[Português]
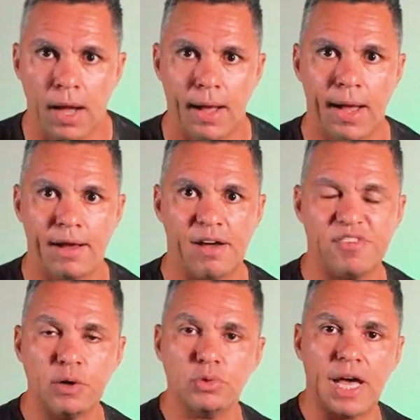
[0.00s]
a, a,
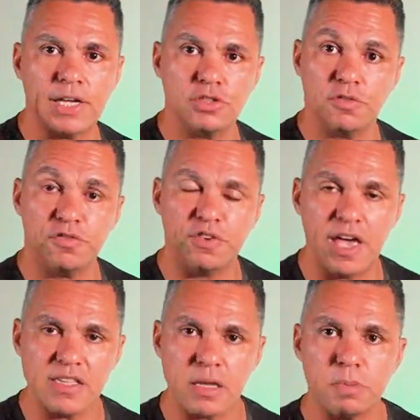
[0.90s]
faculdade
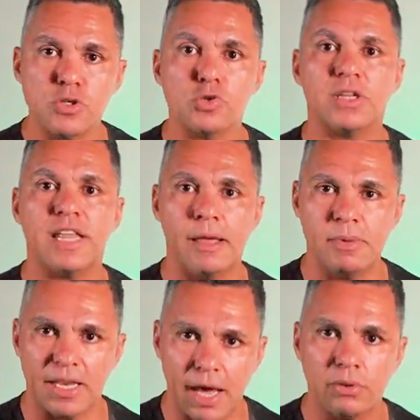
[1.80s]
fez a pessoa
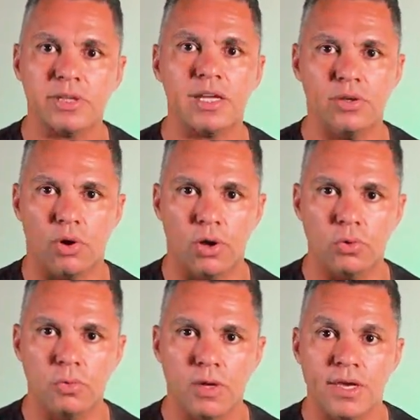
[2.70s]
terminar o
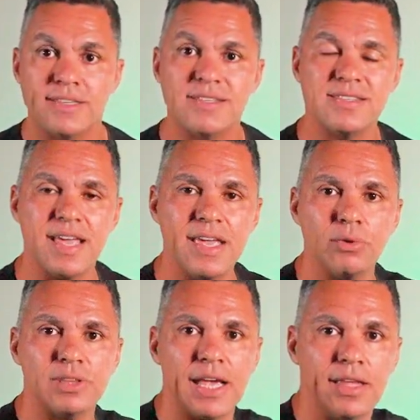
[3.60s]
tecnólogo
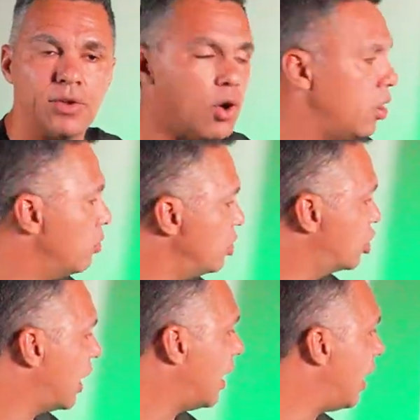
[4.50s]
sem o tecnólogo
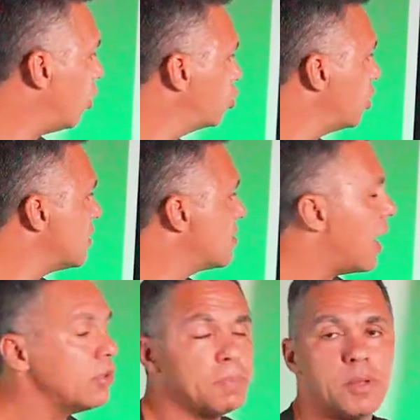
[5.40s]
estar lá
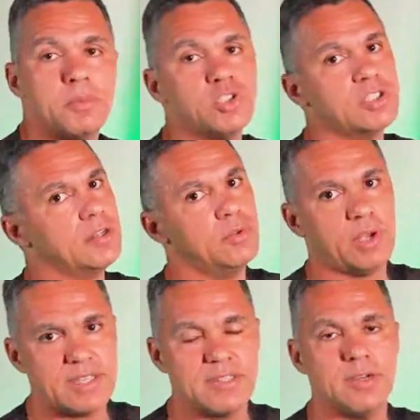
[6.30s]
autorizado pelo Ministério da
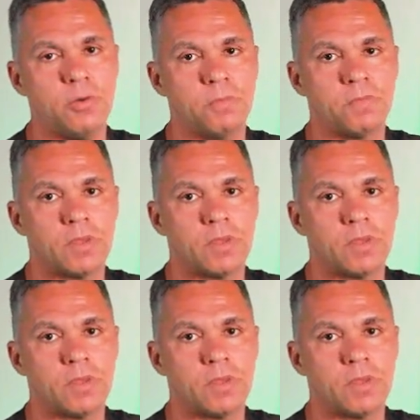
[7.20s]
Educação.